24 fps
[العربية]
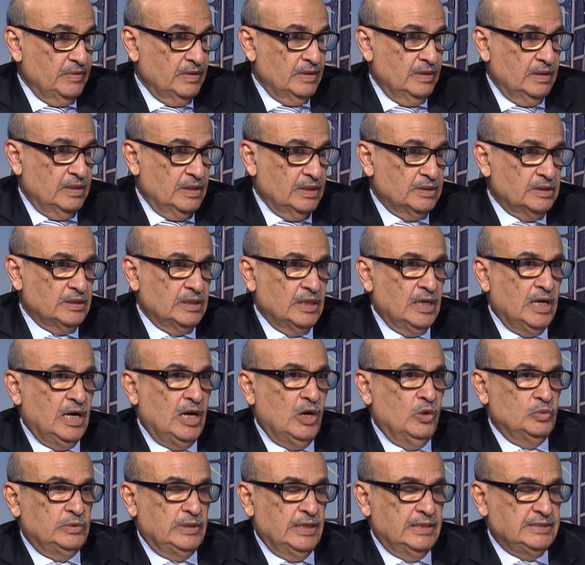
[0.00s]
خطة
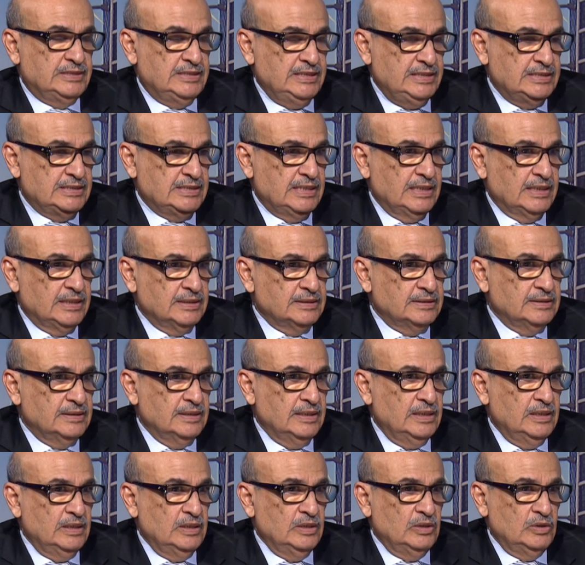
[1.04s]
أو تأسيس
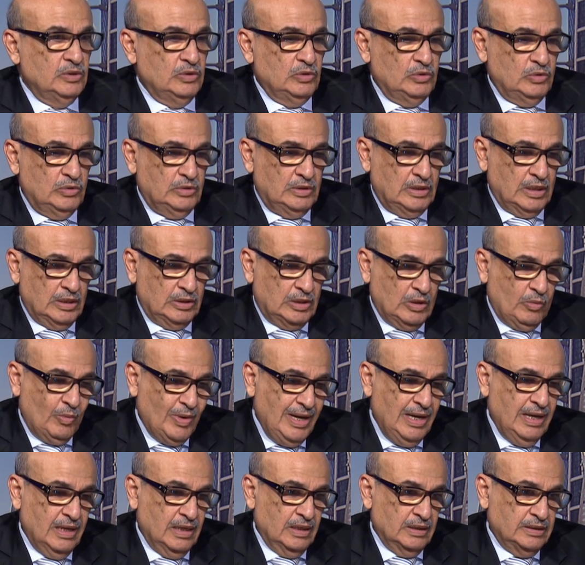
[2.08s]
لخطة
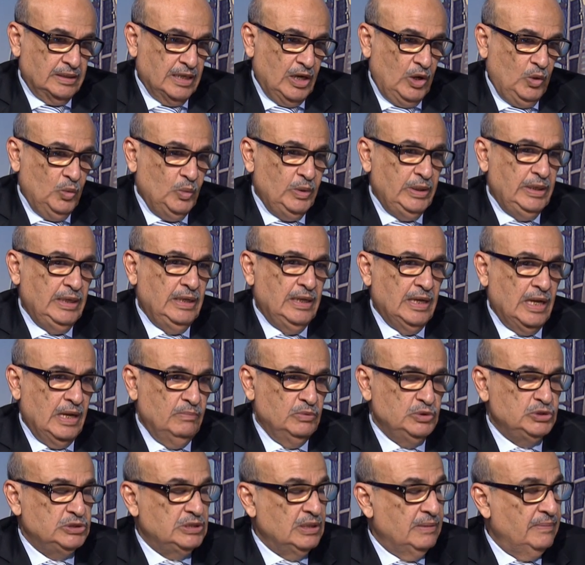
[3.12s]
تتولى تحويل
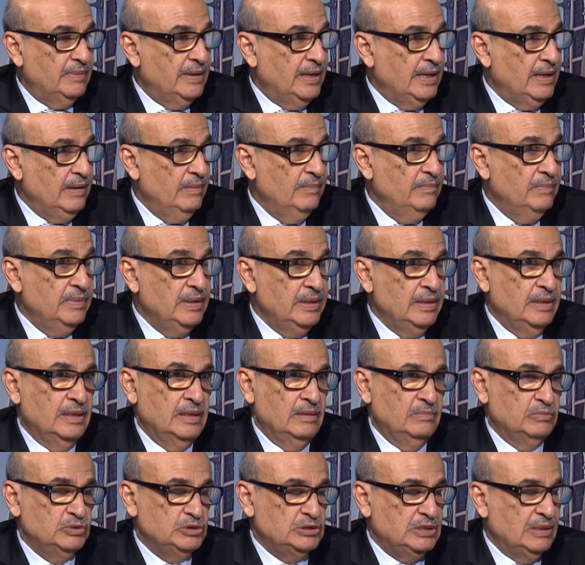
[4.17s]
المجتمع من نعم.
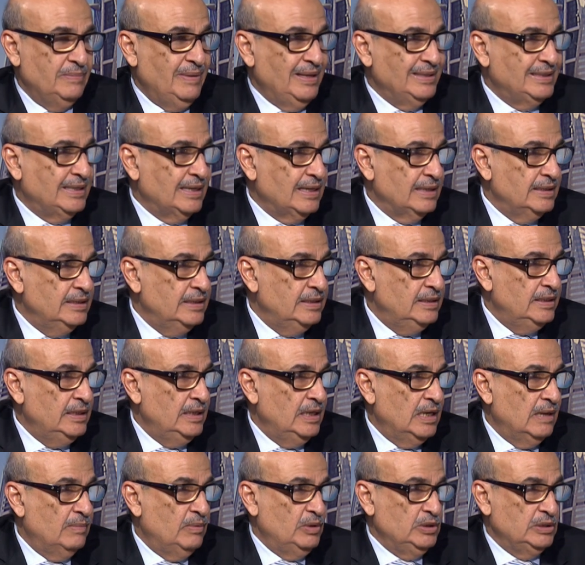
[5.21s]
مجتمع تقليدي
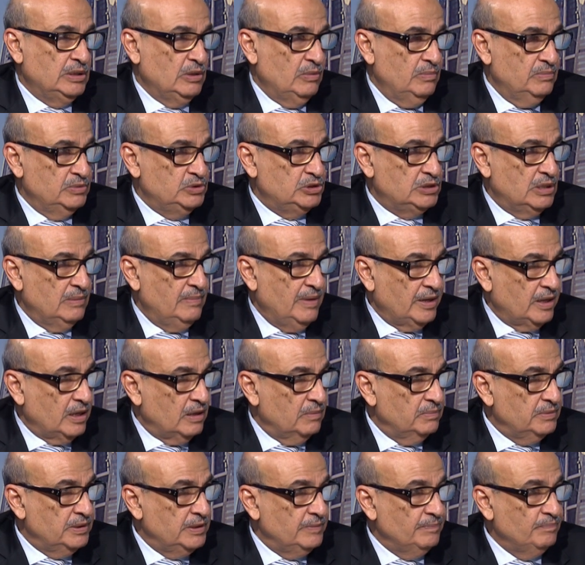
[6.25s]
إلى مجتمع
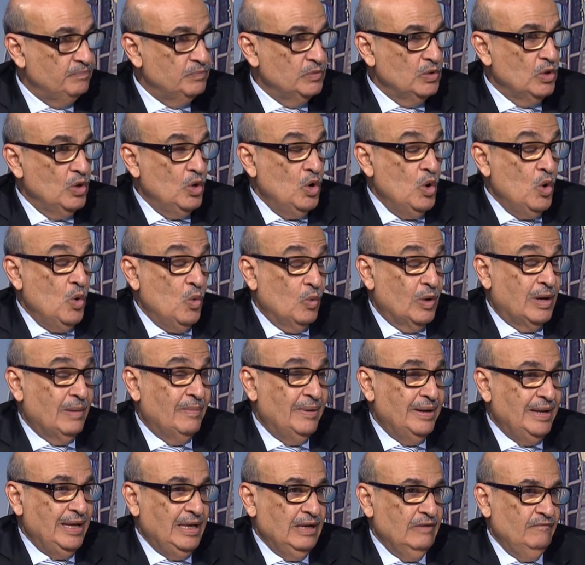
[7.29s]
رقمي
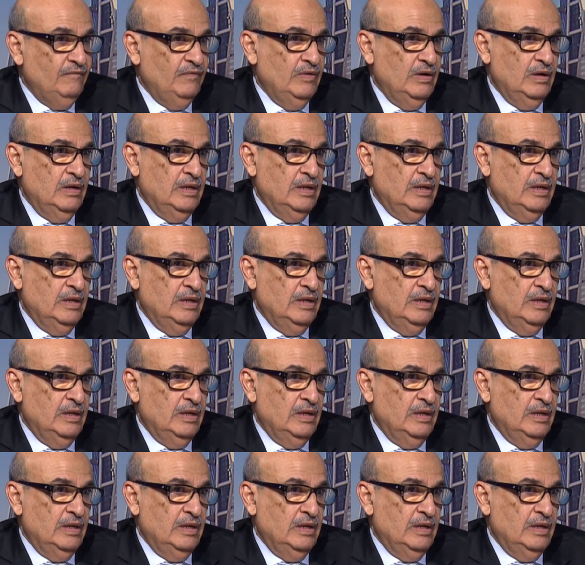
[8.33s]
كما نعرف